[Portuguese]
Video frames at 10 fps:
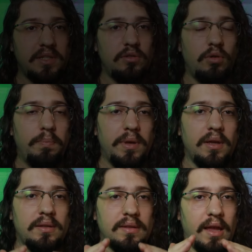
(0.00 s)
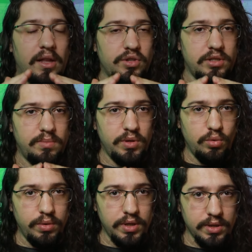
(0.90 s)
essa entropia tende a
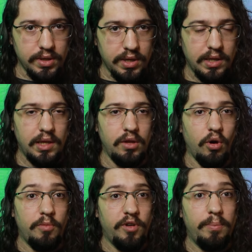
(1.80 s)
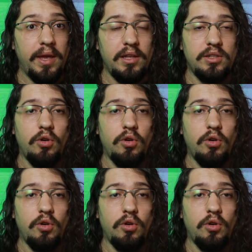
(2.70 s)
diminuir e, obviamente,